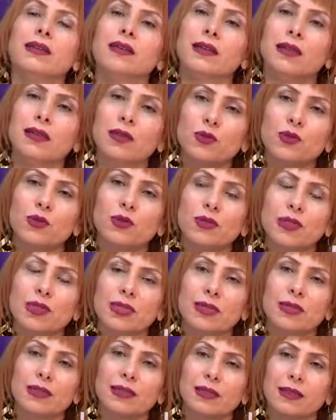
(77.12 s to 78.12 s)
daha
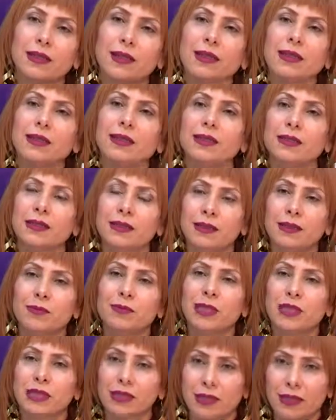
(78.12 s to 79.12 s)
sonrasında da
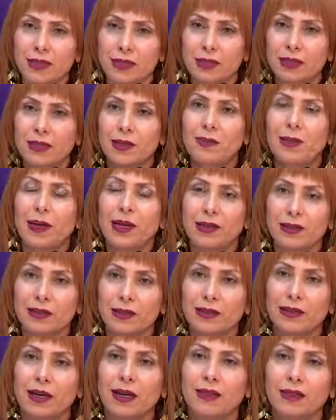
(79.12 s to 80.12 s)
yılda bir kez rapel
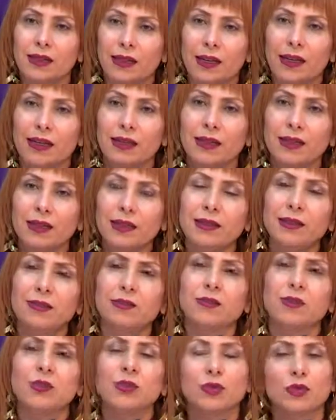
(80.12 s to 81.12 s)
tedavilerle
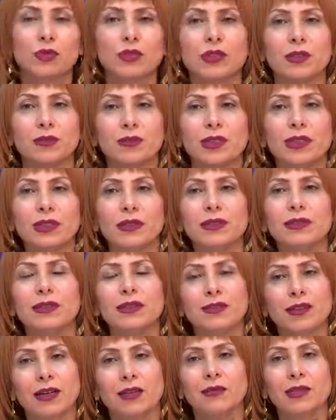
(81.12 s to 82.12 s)
bu uygulamaya
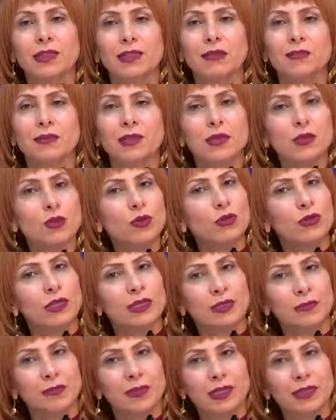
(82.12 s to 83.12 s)
devam edilmesi
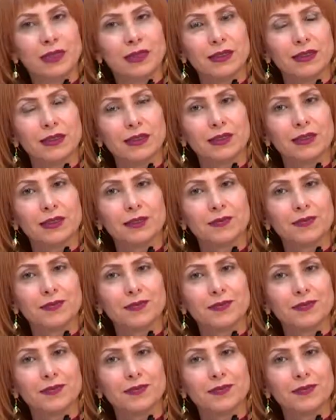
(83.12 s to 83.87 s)
önerilmektedir.